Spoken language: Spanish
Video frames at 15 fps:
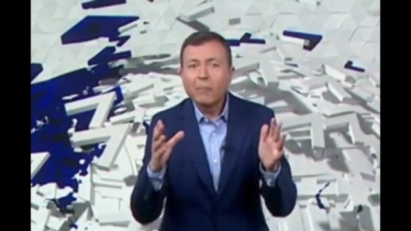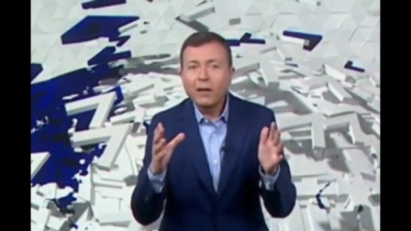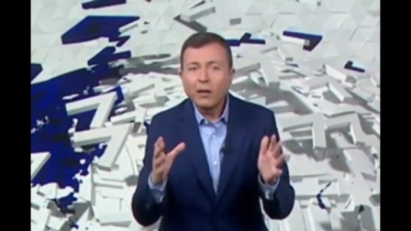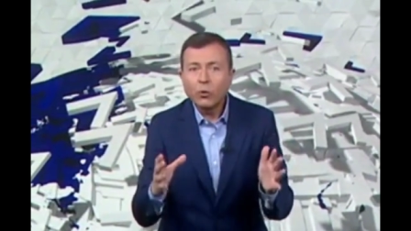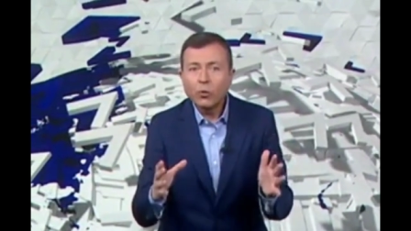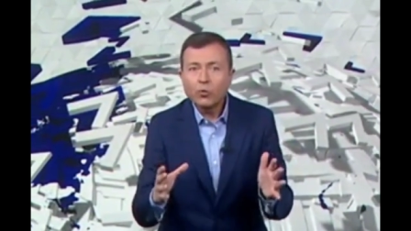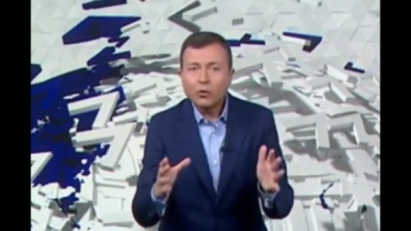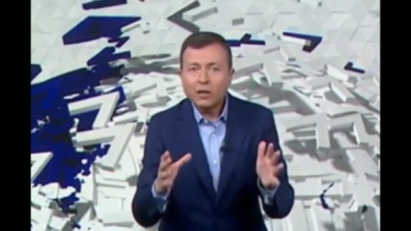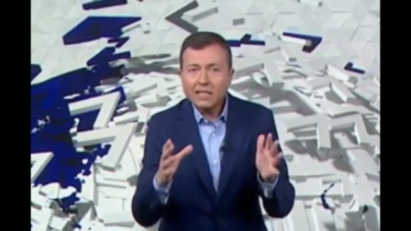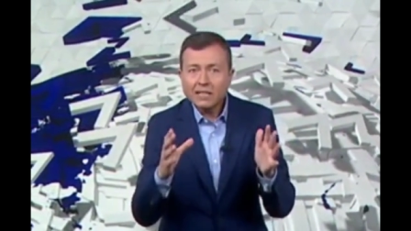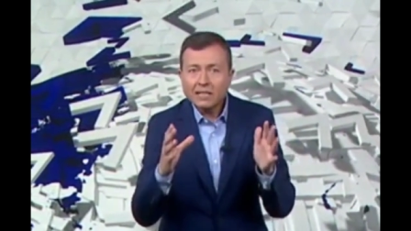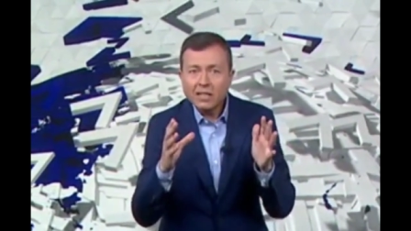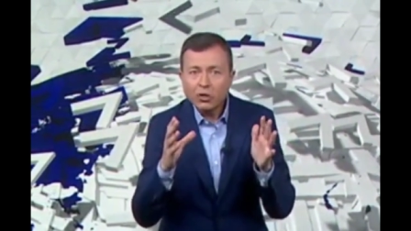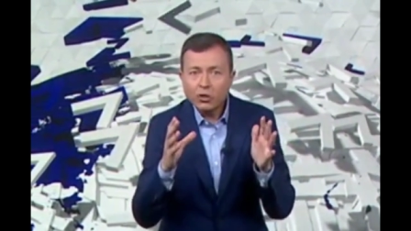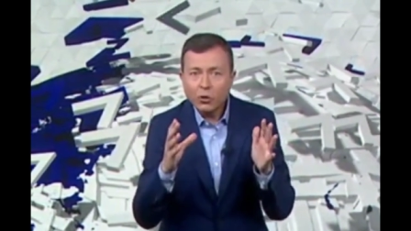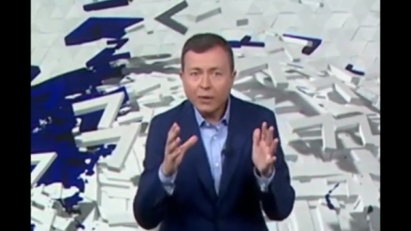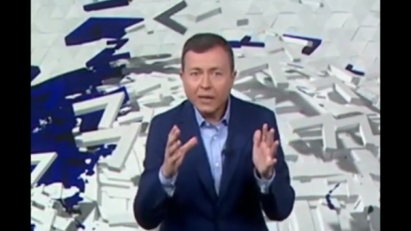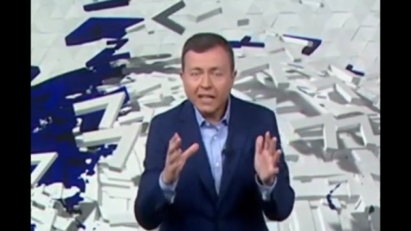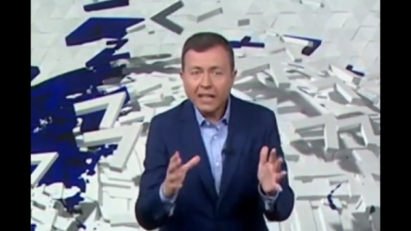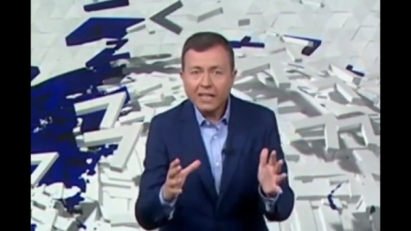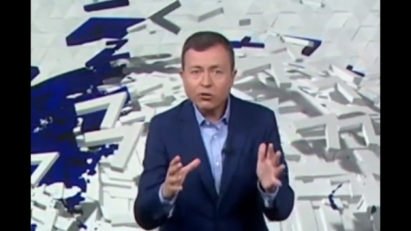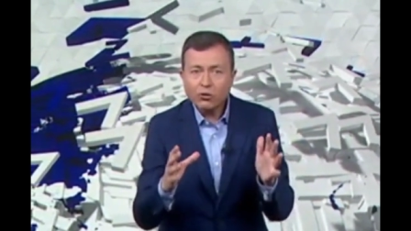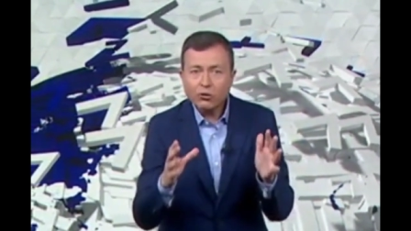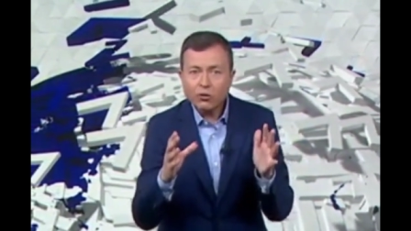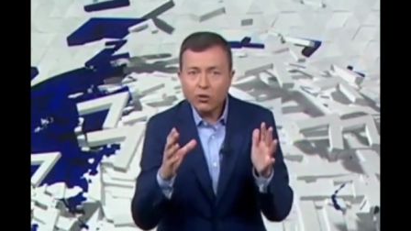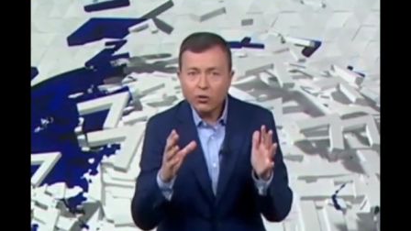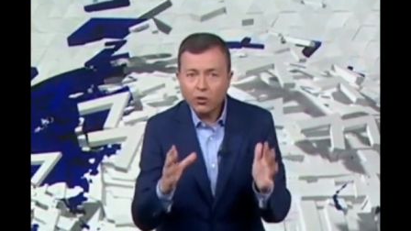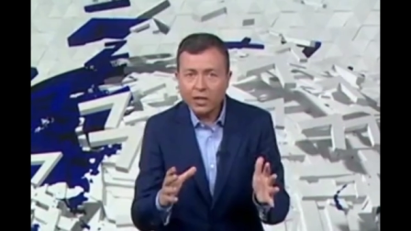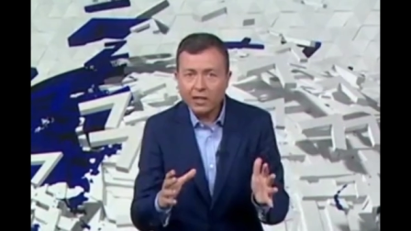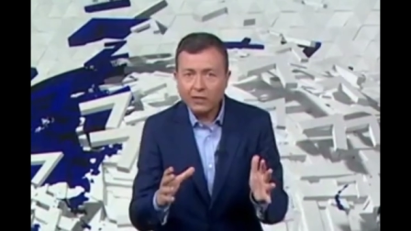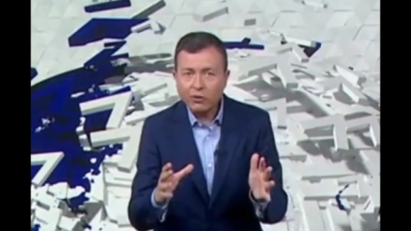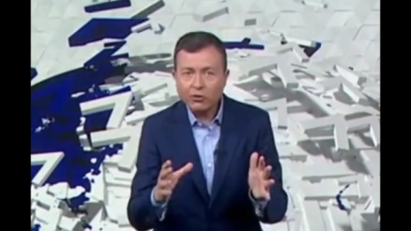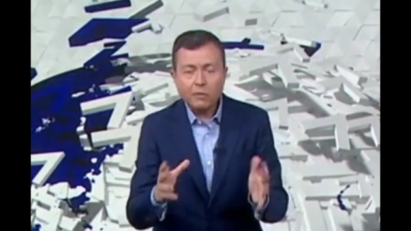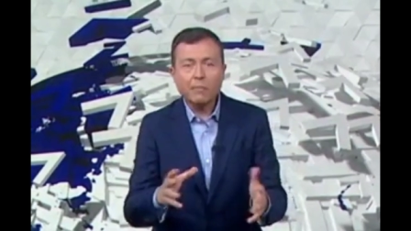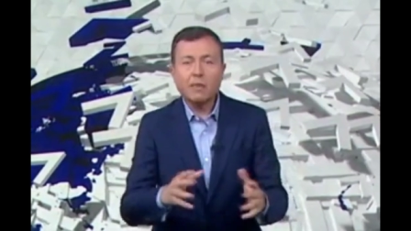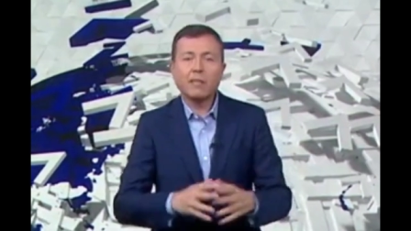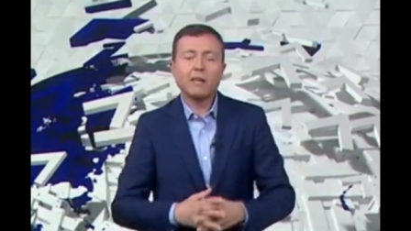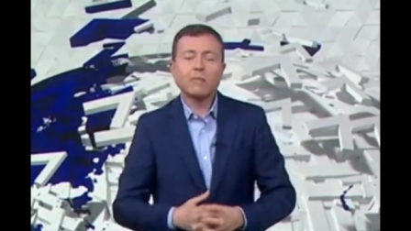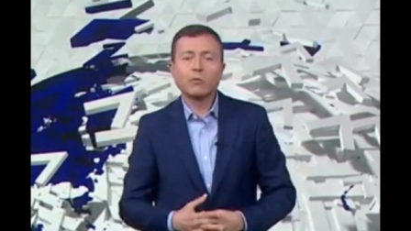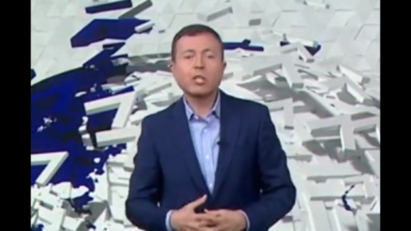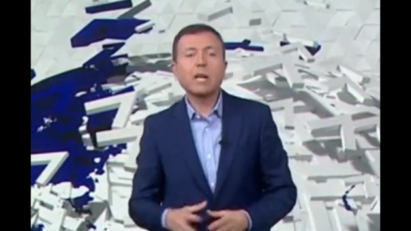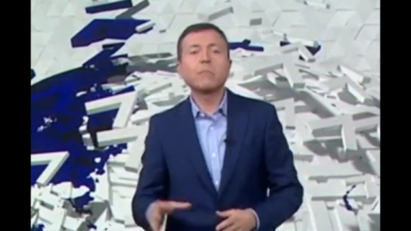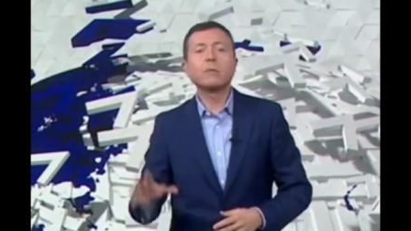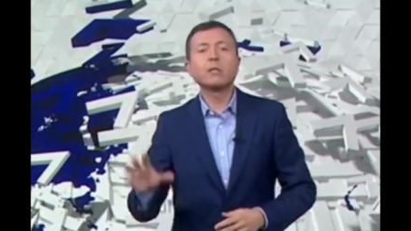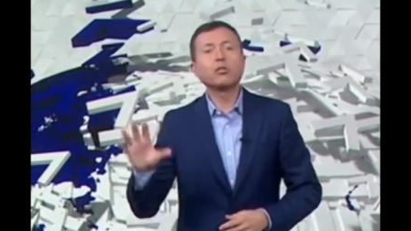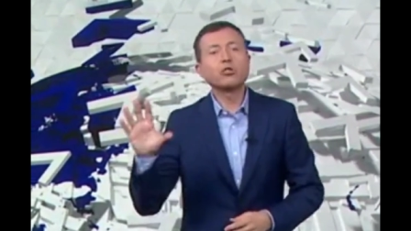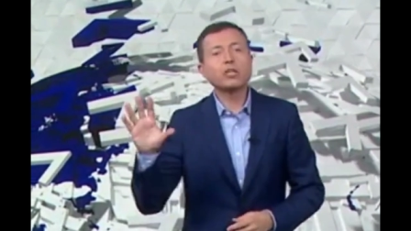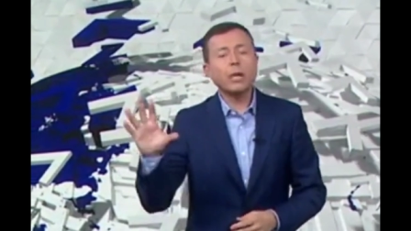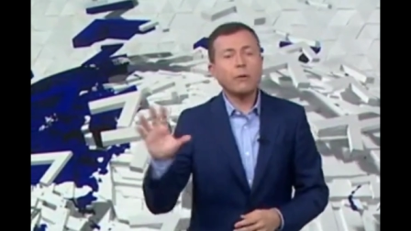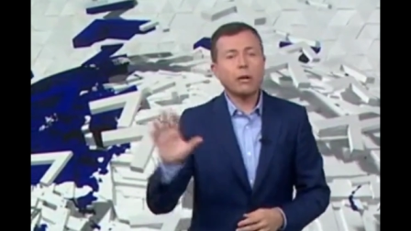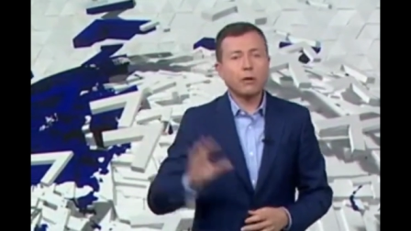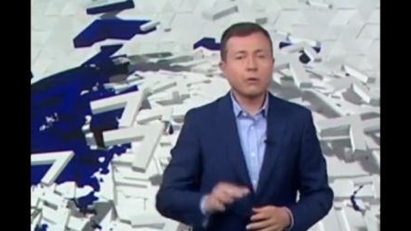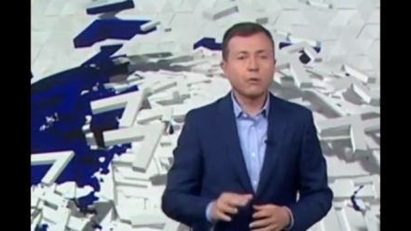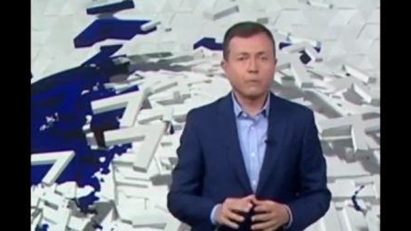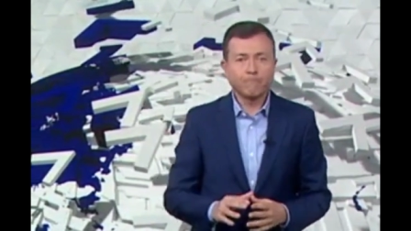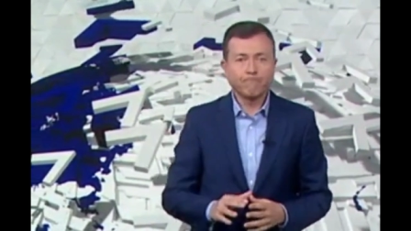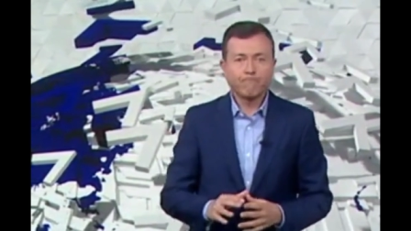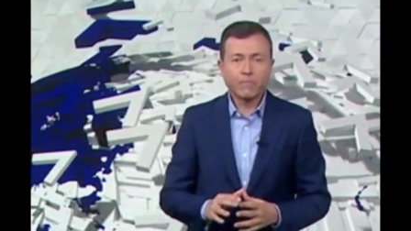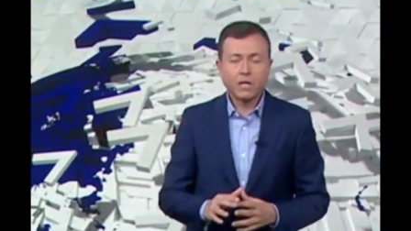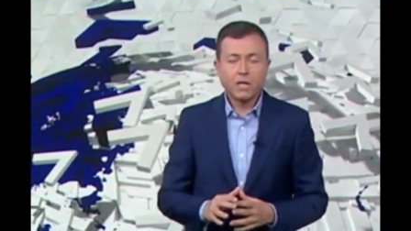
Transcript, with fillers: Preguntas sobre casos concretos. Empezamos, ámbito, trabajo.